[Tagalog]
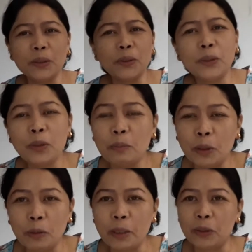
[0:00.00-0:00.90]
So gusto ko
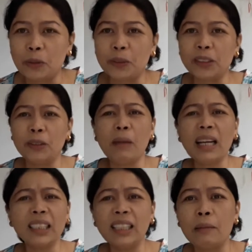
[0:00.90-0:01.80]
mag-comment doon. So
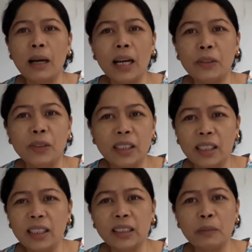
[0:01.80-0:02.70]
bakit nga ba kayo
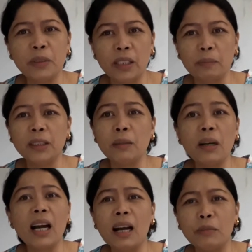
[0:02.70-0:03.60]
nagiging ship-ship sa
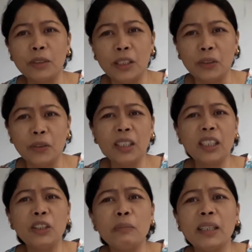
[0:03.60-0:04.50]
mga amo ninyo?
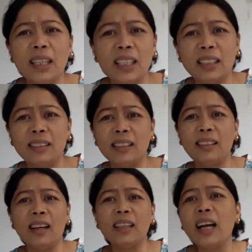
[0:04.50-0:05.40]
Hindi nyo ba
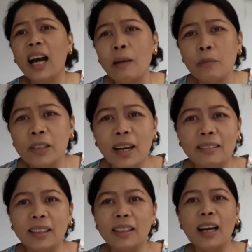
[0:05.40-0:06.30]
naiintindihan? Ang amo
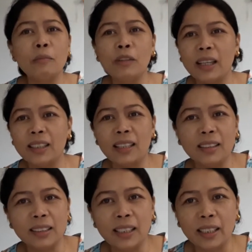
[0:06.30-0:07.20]
natin, amo lang
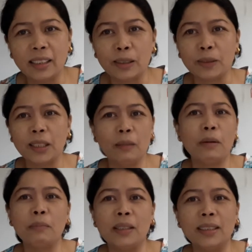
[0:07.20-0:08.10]
natin sila dito sa
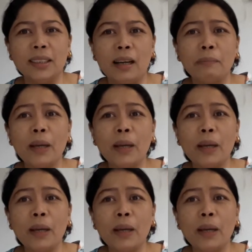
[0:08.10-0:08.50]
ibang bansa.